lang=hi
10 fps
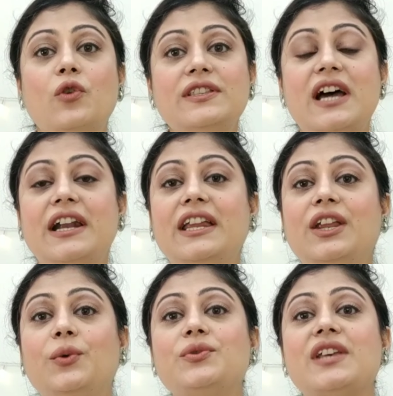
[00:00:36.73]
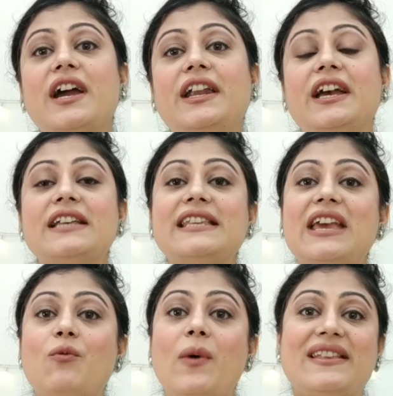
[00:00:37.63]
वो साड़ी रीयूज़
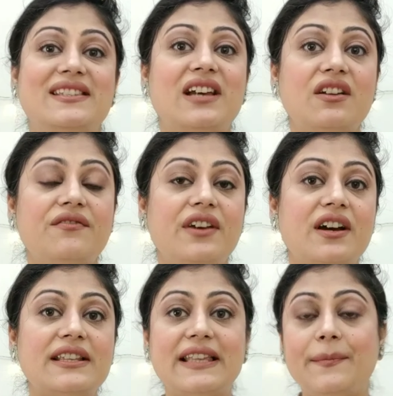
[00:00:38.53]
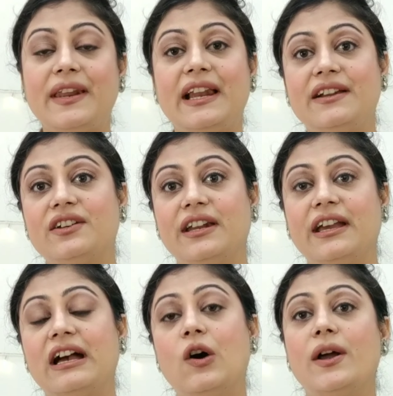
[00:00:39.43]
आइडियाज़ वेस्टर्न वेयर से भी रिलेट
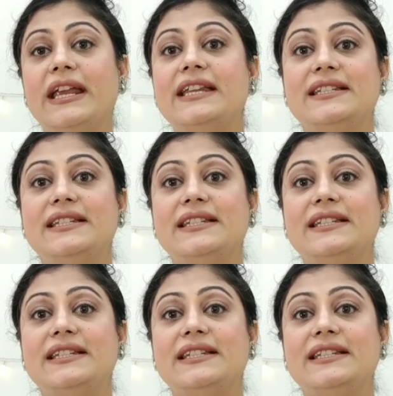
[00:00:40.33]
करेगा और